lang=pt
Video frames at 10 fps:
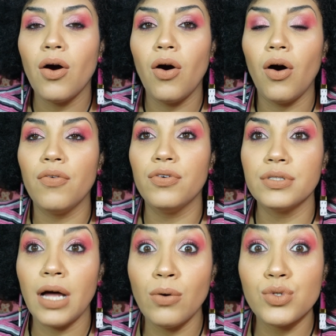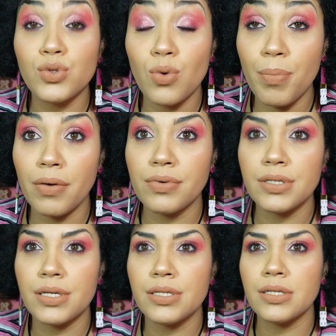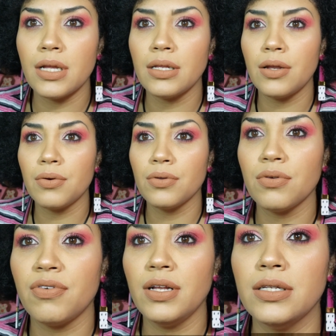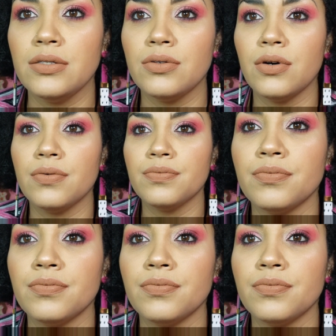Ó, vou dar um zoom para vocês entenderem o que eu tô falando, ó.